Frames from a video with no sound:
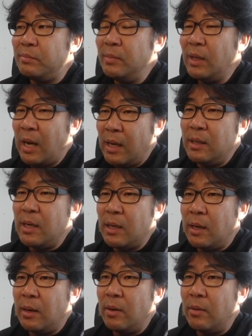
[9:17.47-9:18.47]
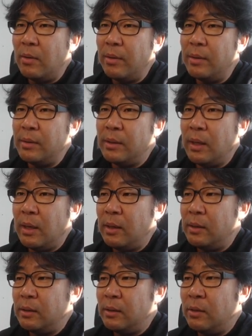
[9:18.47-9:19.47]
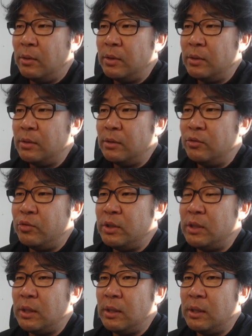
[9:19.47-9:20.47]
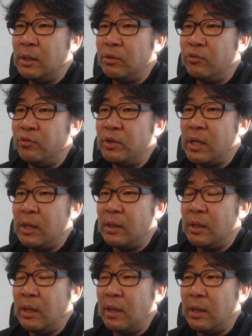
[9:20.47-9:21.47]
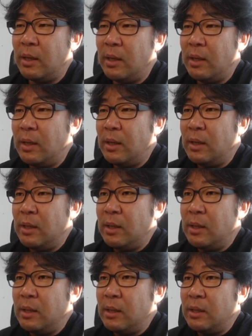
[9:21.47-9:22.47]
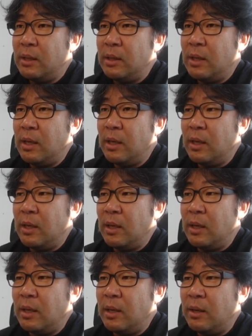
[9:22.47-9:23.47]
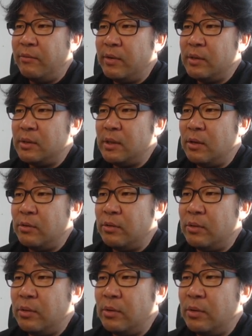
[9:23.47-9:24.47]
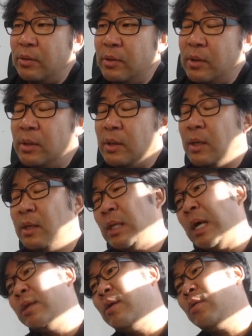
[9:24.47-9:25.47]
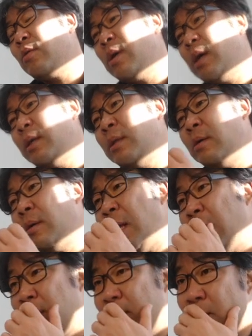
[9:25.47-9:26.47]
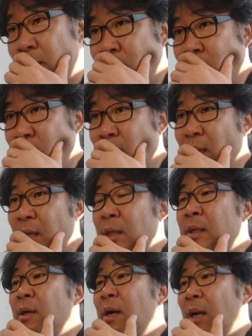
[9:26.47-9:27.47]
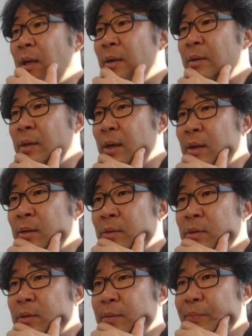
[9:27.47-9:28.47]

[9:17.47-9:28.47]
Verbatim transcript: 가능할까요? 이게 이게 어쨌든 유리창이 두 장인데 이게 픽스 창으로 이게 단열과가 있는 건 알겠어. 있는 건 알겠는데 이거를